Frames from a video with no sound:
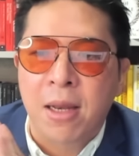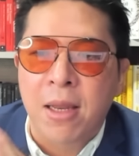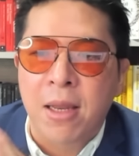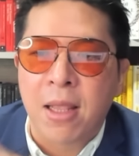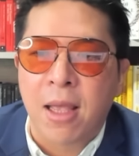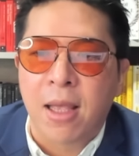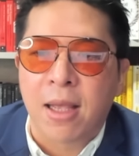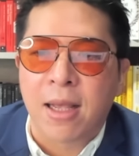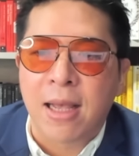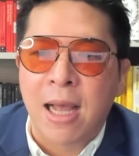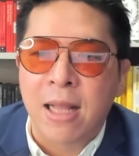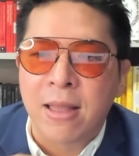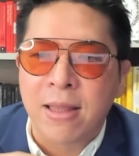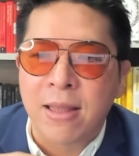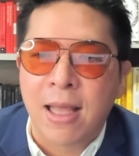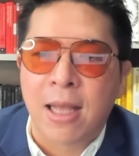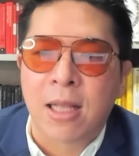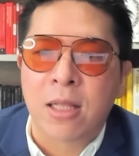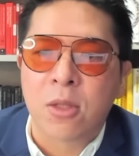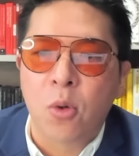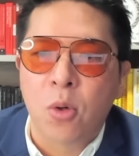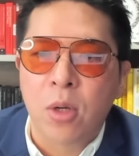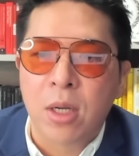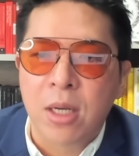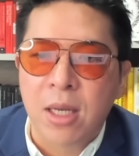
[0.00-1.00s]
นเนี่ยการแต่ง
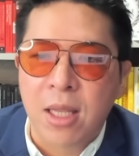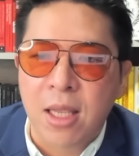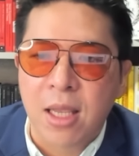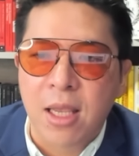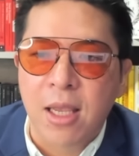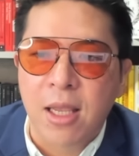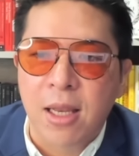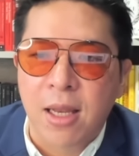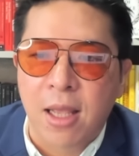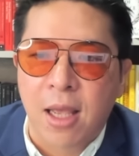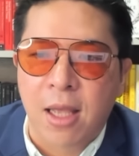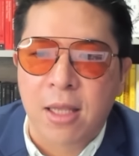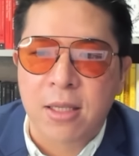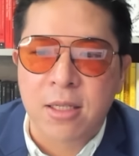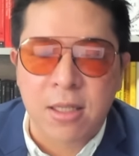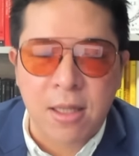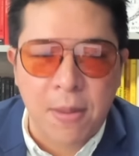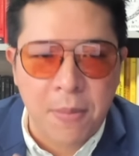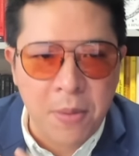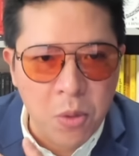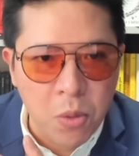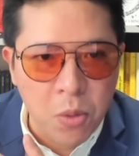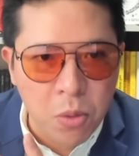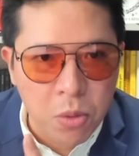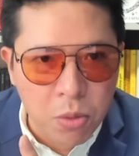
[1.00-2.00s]
ตัวดีเนี่ยจะทำให้
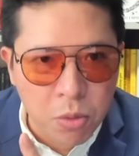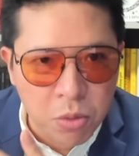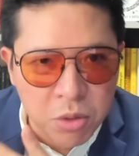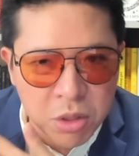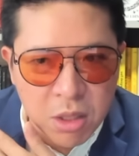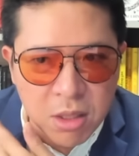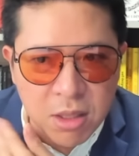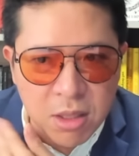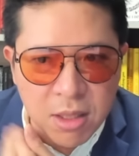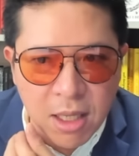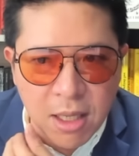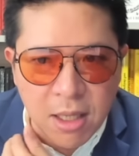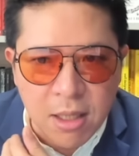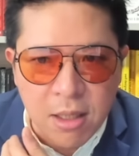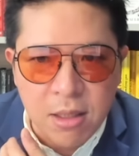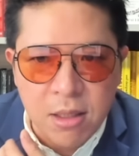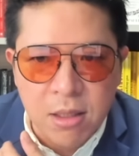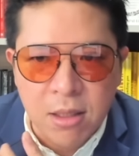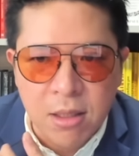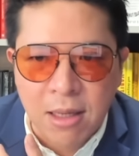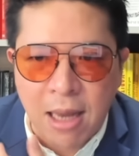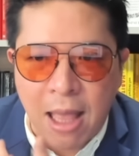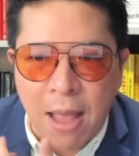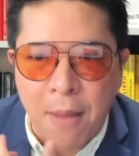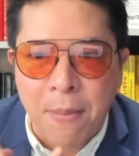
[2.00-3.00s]
คุณรู้สึกดีขึ้น
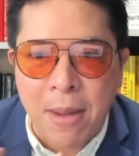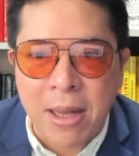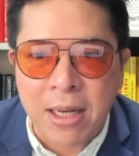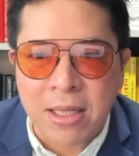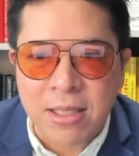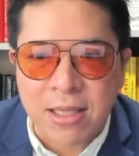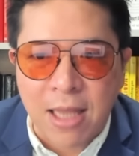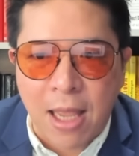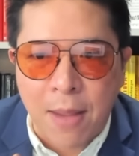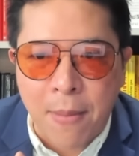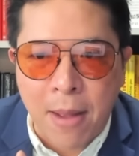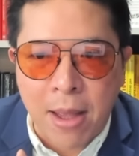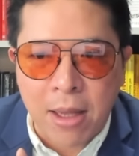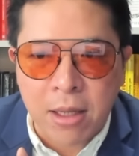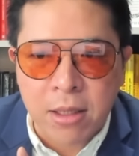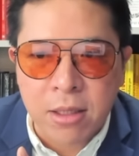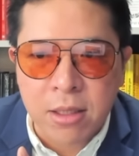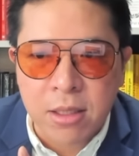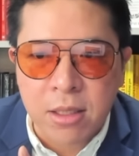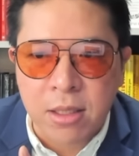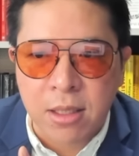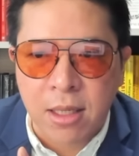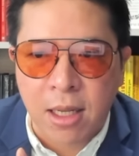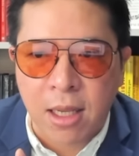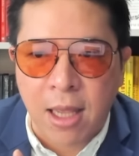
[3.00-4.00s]
และมั่นใจมากขึ้น
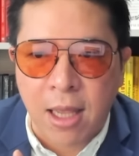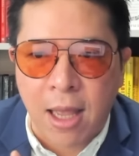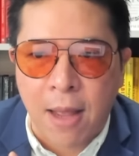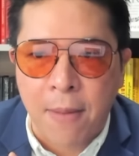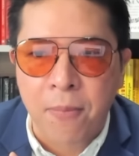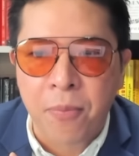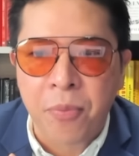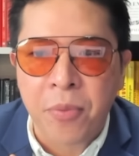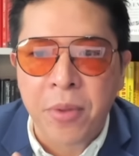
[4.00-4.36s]
นะครับ